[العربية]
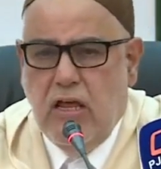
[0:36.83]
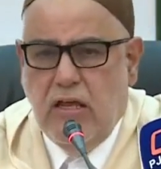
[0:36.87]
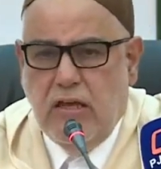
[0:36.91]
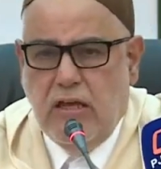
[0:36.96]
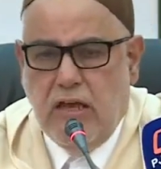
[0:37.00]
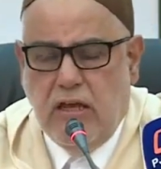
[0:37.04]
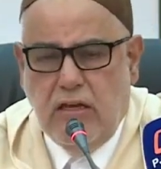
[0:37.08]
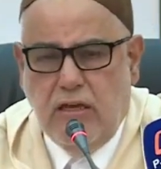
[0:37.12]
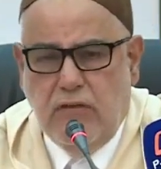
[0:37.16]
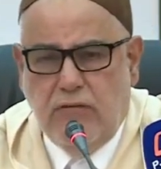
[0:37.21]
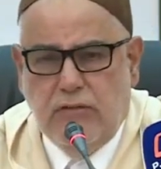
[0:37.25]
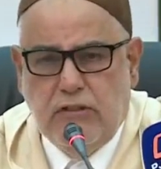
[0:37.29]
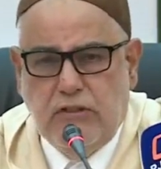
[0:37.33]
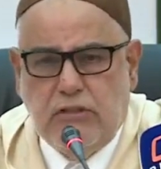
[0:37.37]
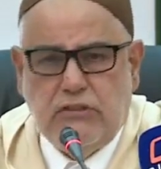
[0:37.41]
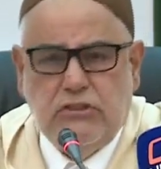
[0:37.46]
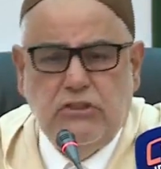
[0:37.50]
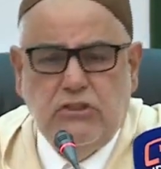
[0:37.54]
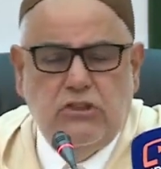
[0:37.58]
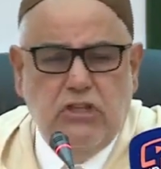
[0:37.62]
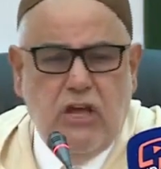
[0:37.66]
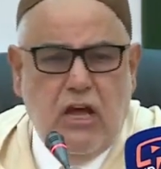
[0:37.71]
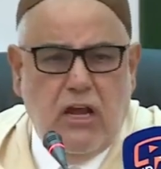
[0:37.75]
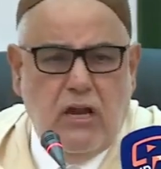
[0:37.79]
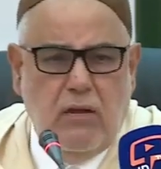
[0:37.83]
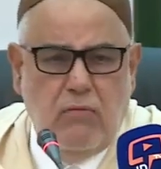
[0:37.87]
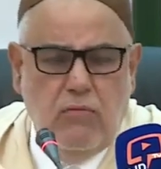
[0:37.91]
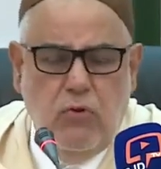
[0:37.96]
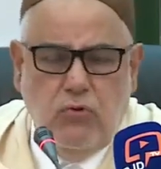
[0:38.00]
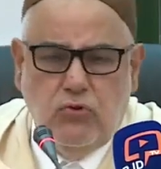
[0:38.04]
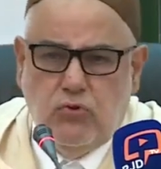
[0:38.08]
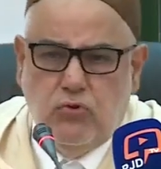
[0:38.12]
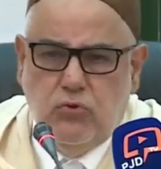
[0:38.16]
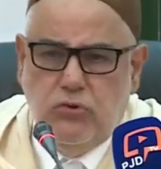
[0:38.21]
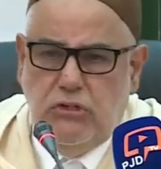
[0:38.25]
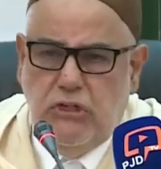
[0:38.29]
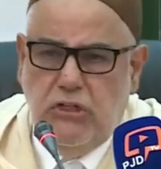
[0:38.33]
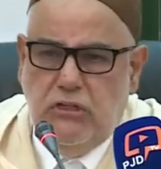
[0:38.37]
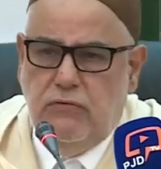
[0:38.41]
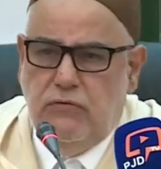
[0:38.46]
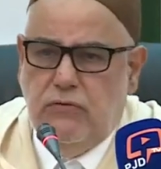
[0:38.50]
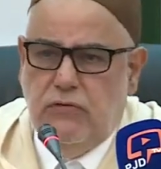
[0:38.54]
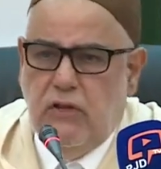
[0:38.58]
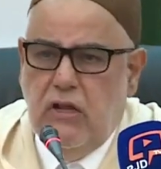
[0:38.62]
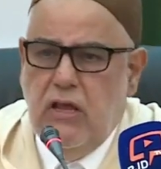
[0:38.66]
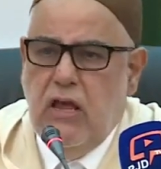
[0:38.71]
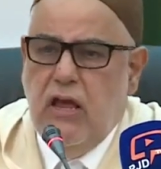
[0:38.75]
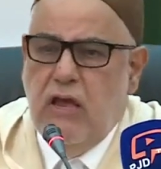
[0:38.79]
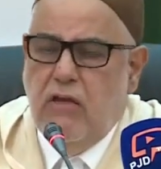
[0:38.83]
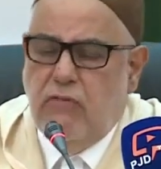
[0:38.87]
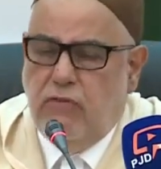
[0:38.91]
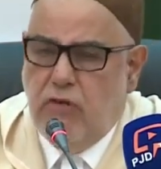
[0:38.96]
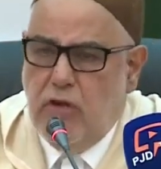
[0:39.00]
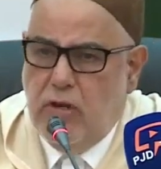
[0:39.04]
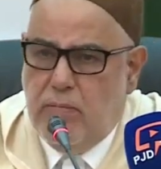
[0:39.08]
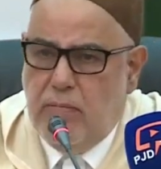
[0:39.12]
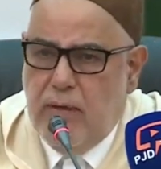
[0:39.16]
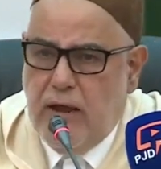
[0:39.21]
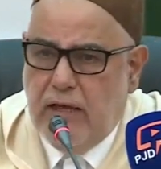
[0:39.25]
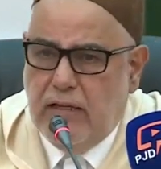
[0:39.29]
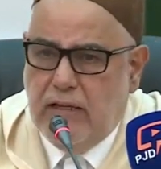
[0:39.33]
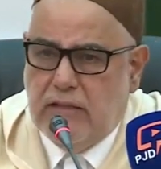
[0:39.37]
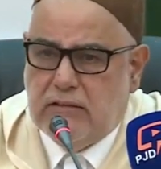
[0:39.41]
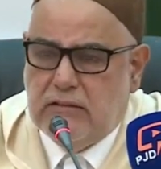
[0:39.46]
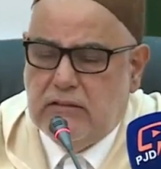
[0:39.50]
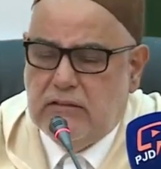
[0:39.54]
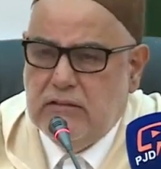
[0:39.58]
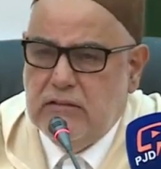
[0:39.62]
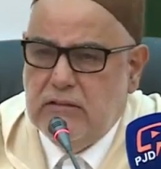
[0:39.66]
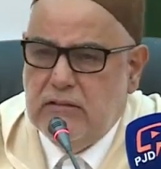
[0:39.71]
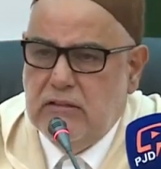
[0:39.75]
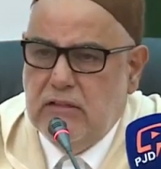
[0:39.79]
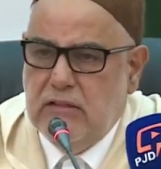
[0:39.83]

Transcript: يعني في التجارة موجودين في البيت